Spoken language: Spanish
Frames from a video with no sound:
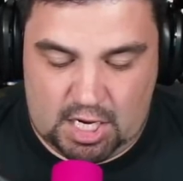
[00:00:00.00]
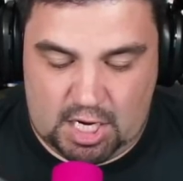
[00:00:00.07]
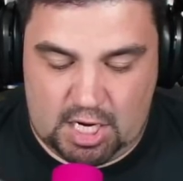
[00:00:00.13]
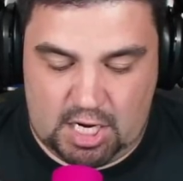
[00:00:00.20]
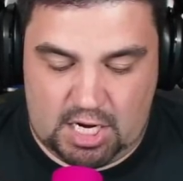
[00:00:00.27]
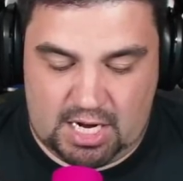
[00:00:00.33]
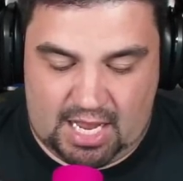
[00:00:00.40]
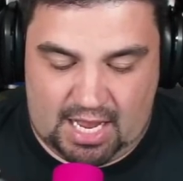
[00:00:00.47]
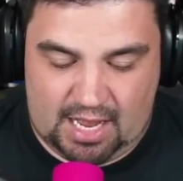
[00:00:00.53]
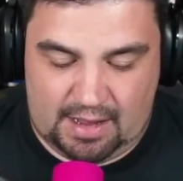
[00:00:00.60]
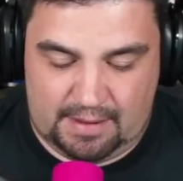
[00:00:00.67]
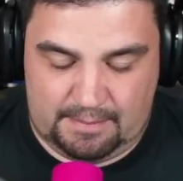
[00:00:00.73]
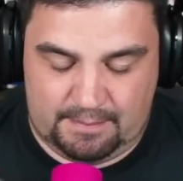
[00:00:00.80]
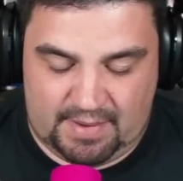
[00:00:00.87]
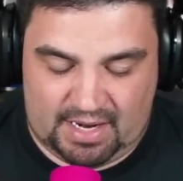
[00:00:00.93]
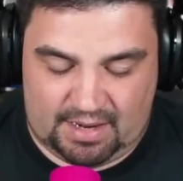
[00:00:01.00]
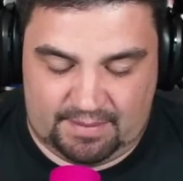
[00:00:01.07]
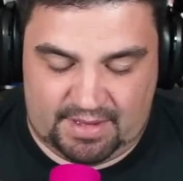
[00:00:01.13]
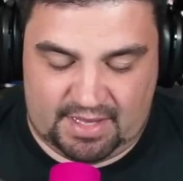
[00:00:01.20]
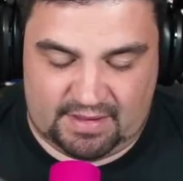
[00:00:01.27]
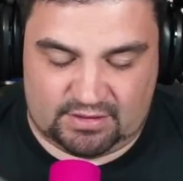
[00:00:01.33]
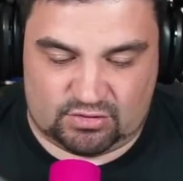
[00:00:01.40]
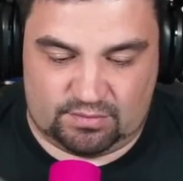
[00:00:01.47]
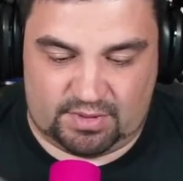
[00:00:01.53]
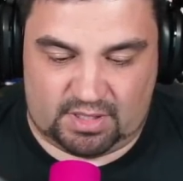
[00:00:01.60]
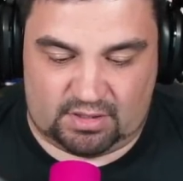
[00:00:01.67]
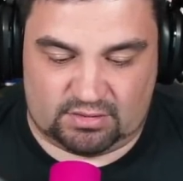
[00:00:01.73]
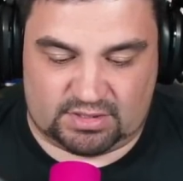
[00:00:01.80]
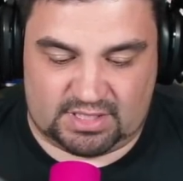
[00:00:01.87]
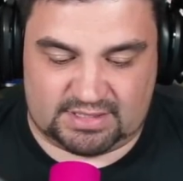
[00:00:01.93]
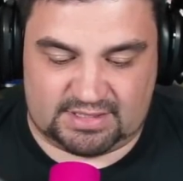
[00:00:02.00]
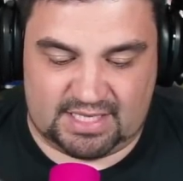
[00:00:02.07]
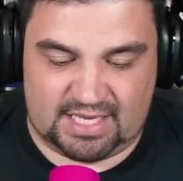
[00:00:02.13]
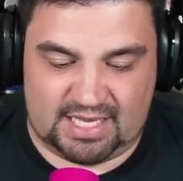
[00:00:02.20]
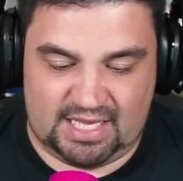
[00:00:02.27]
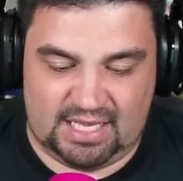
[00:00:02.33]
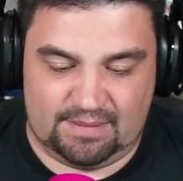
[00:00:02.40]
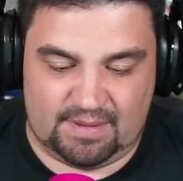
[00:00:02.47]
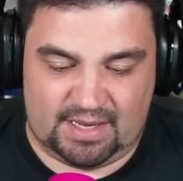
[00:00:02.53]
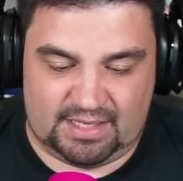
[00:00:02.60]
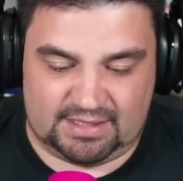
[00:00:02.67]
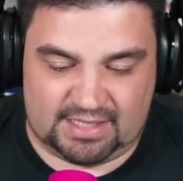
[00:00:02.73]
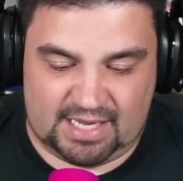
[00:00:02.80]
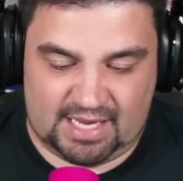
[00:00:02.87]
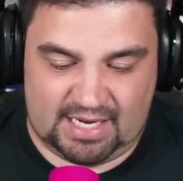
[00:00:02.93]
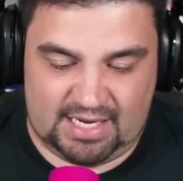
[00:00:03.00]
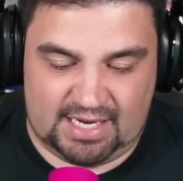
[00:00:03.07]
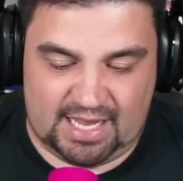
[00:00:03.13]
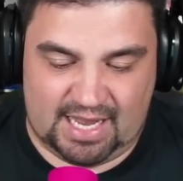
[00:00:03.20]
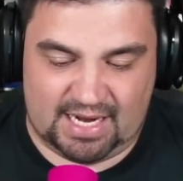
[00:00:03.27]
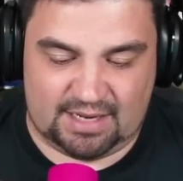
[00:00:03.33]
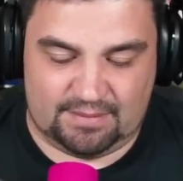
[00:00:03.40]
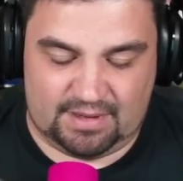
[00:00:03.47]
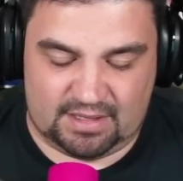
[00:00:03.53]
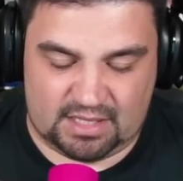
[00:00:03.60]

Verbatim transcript: la maravilla de subirnos a este Ibeltal a nivel